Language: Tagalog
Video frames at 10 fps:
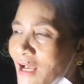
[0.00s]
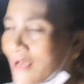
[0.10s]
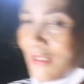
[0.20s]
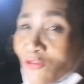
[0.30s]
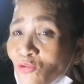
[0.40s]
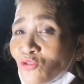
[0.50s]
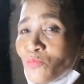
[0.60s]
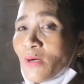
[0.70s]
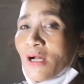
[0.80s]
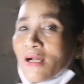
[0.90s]
na,
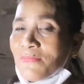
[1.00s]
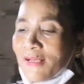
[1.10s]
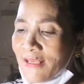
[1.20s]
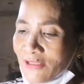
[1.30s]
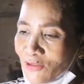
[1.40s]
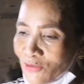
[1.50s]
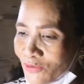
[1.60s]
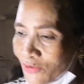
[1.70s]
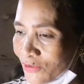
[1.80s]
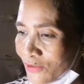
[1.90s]
natutumba ang abalayan nyo.
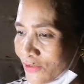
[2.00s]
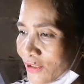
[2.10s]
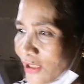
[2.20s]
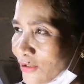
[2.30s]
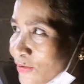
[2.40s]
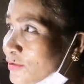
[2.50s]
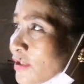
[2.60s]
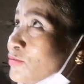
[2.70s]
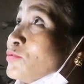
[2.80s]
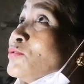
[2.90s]
Ito,
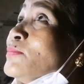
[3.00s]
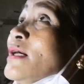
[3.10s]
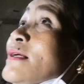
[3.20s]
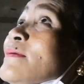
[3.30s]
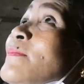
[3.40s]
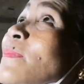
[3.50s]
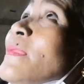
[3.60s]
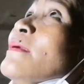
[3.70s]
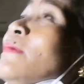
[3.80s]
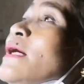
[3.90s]
natutumba.
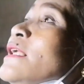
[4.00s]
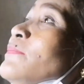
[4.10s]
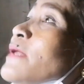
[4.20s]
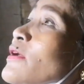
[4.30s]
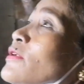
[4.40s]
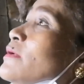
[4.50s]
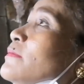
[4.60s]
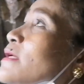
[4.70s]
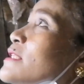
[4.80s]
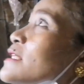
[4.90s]
Maghanap tayo ng
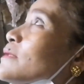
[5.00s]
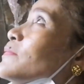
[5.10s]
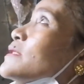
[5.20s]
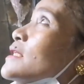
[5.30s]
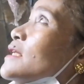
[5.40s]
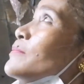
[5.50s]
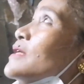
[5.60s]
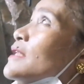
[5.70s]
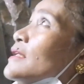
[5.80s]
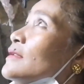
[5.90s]

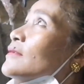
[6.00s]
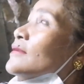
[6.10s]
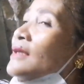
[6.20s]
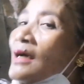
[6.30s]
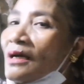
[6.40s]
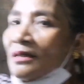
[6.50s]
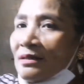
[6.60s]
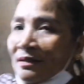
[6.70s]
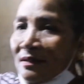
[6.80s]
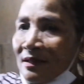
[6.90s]
magsasabitan. Yan.